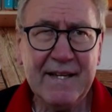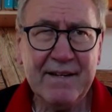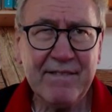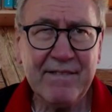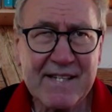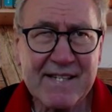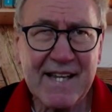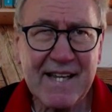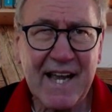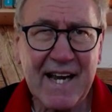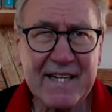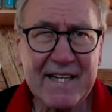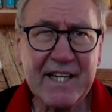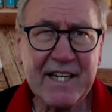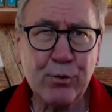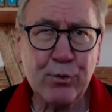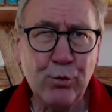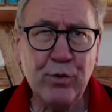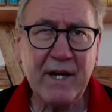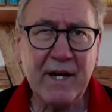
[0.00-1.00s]
Was sagen
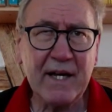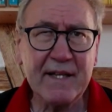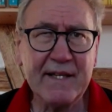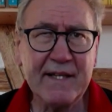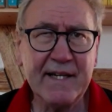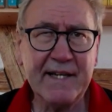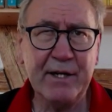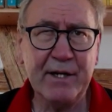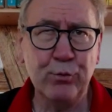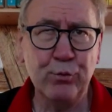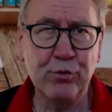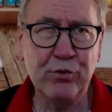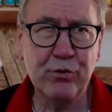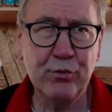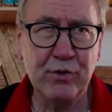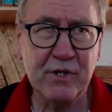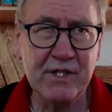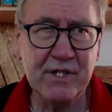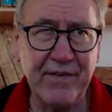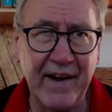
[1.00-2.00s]
die Gutachter denn nun
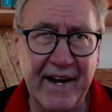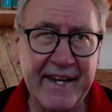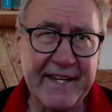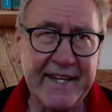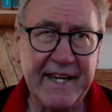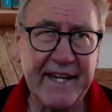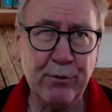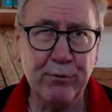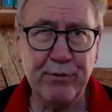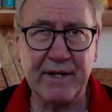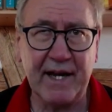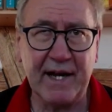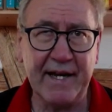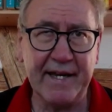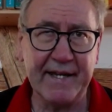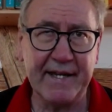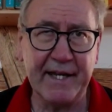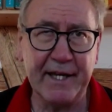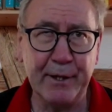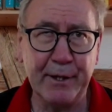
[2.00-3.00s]
zu 2G und
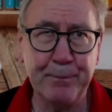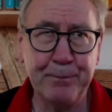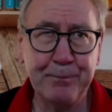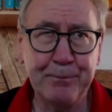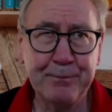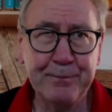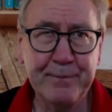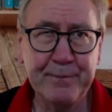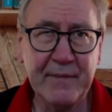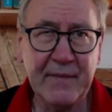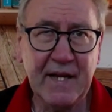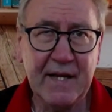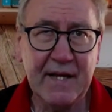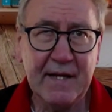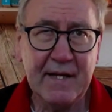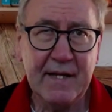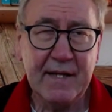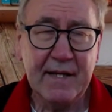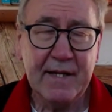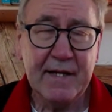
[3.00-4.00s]
3G?
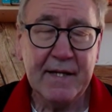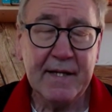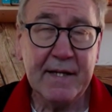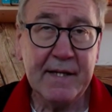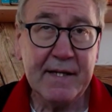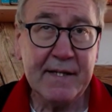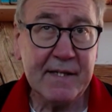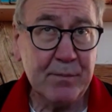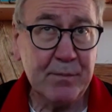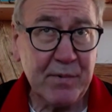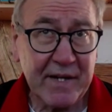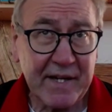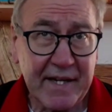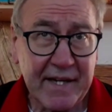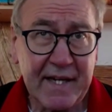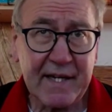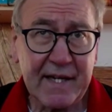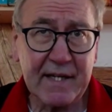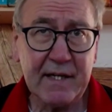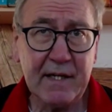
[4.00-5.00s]
Sie
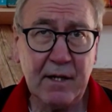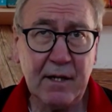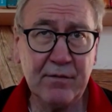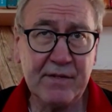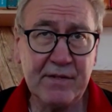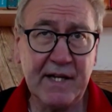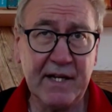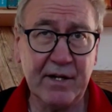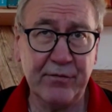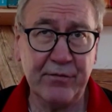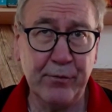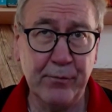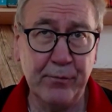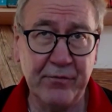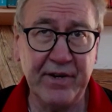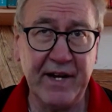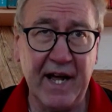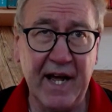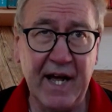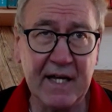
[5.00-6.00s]
berichten auf Seite
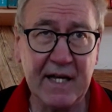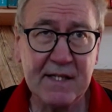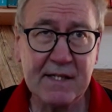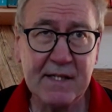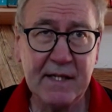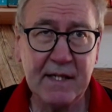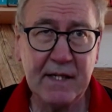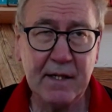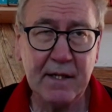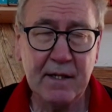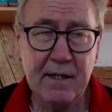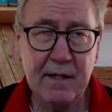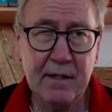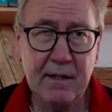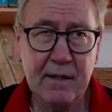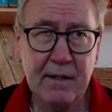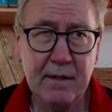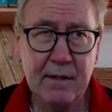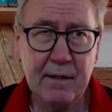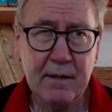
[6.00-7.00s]
85,
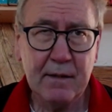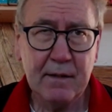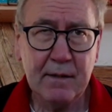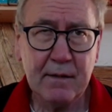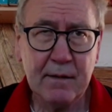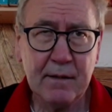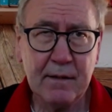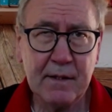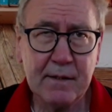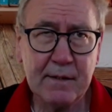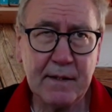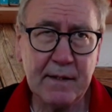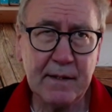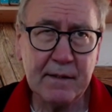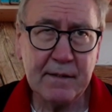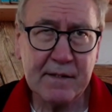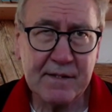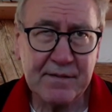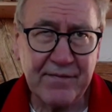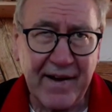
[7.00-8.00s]
dass
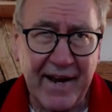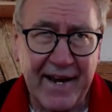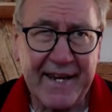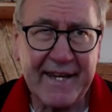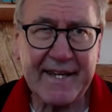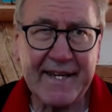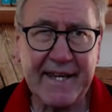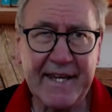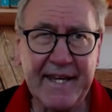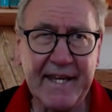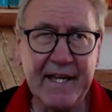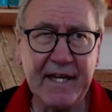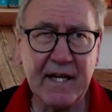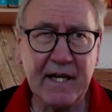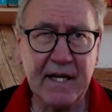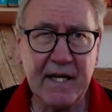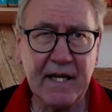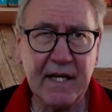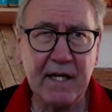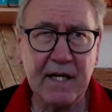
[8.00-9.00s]
die
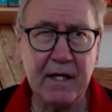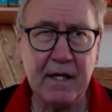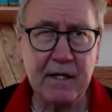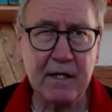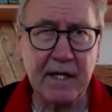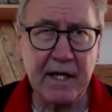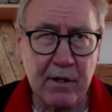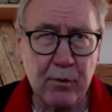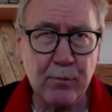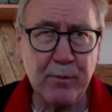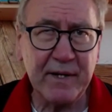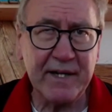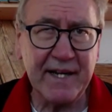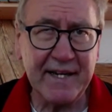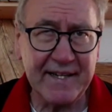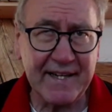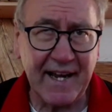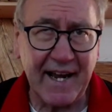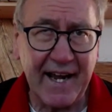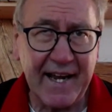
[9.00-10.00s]
2G-Regel gegenüber
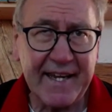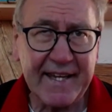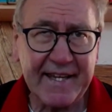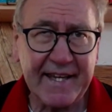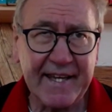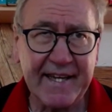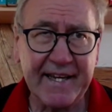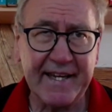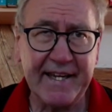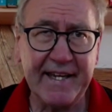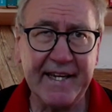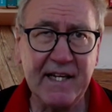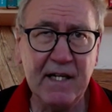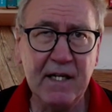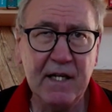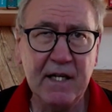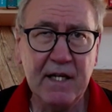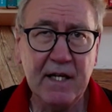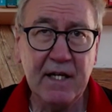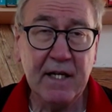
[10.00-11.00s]
der
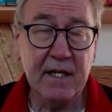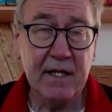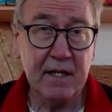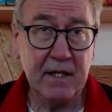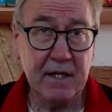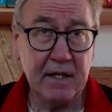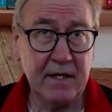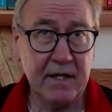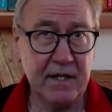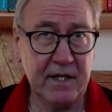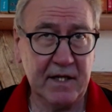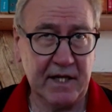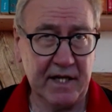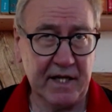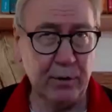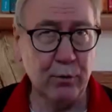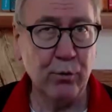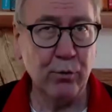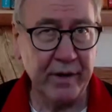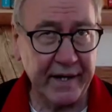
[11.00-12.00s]
3G-Regel
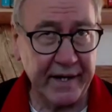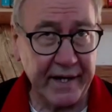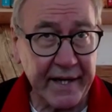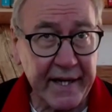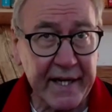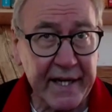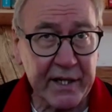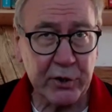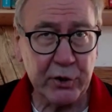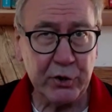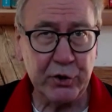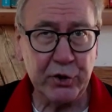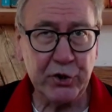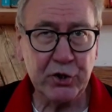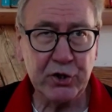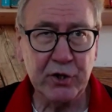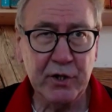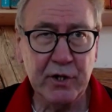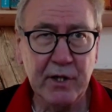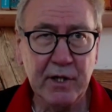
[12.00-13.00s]

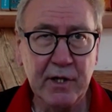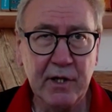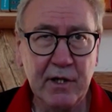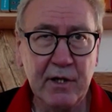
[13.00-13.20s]
theoretisch